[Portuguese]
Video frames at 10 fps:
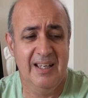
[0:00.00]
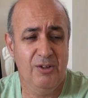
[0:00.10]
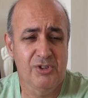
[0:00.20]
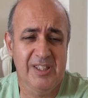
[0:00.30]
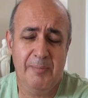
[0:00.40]

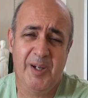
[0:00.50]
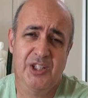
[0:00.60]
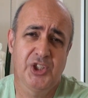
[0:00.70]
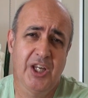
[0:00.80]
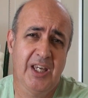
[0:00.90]
eu sempre
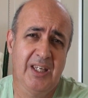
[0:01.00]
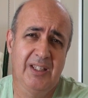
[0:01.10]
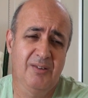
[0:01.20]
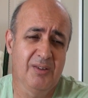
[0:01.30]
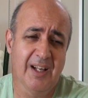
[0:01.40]

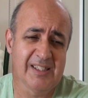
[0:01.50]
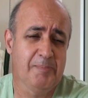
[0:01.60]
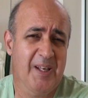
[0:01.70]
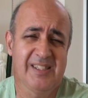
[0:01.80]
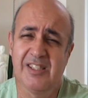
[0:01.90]
achei as
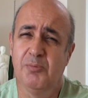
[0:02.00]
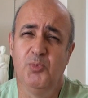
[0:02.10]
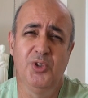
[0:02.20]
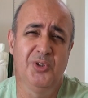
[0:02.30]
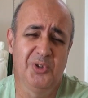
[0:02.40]
peças
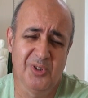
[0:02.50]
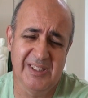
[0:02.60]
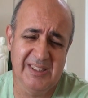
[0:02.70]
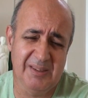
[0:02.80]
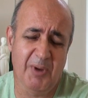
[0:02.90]
muito
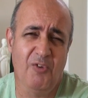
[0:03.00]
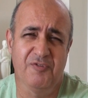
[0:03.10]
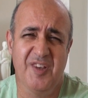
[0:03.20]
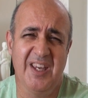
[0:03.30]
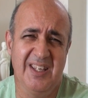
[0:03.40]
assim mal
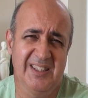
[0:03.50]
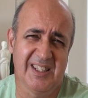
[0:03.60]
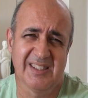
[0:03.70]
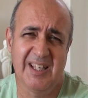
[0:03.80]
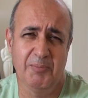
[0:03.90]

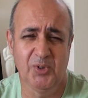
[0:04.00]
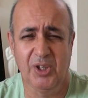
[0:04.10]
feitas, sabe?